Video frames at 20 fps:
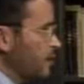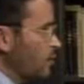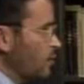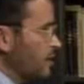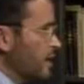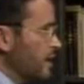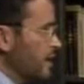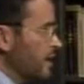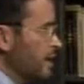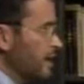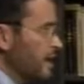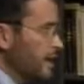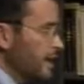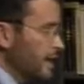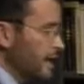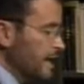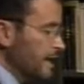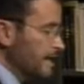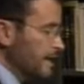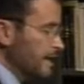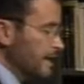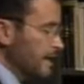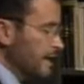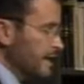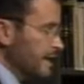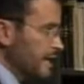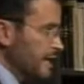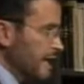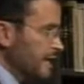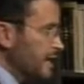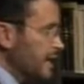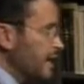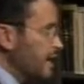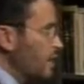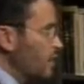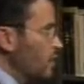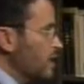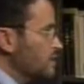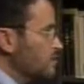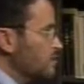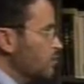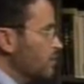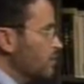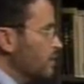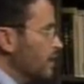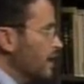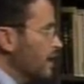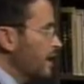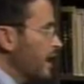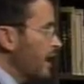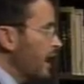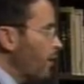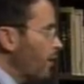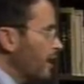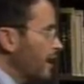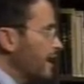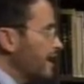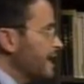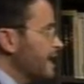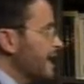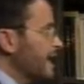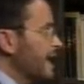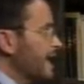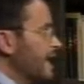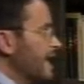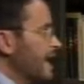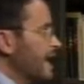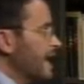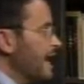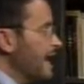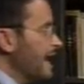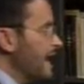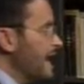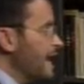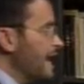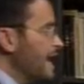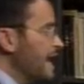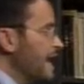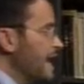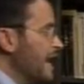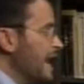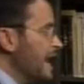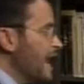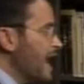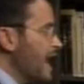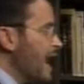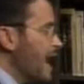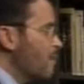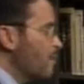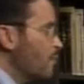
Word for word: cuidar eh, la, regulación. Ahora, eh, el, el,